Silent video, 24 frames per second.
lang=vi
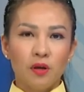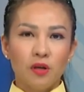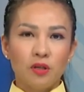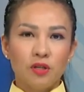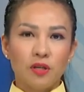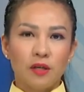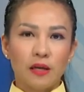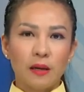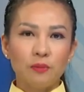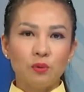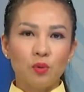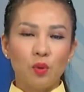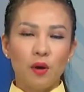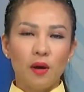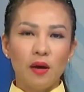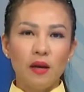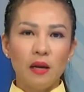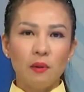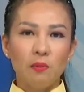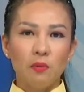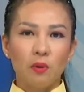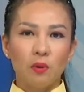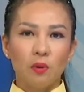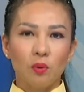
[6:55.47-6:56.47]
Trợ cấp thuế
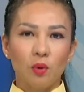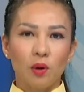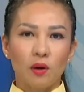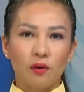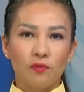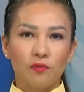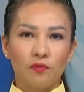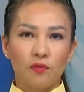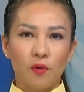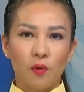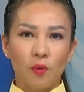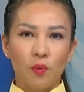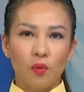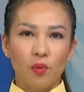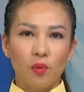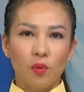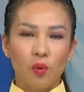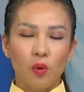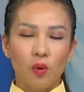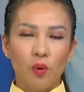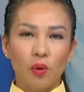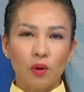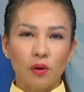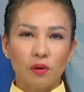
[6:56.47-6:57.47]
là một luật phụ
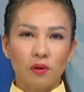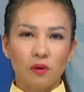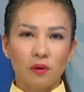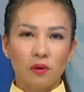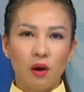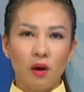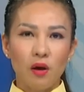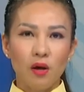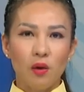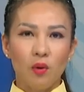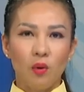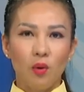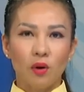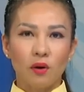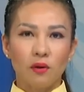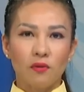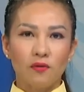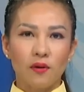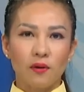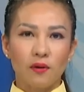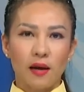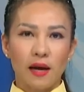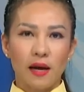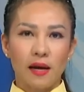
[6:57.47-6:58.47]
của luật có hiệu lực
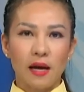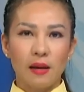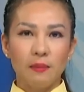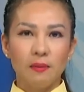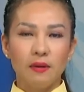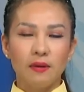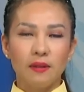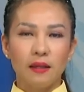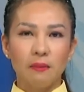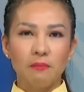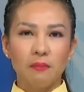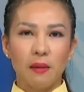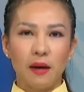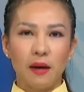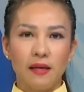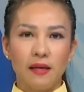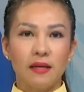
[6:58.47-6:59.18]
vào ngày 20 tháng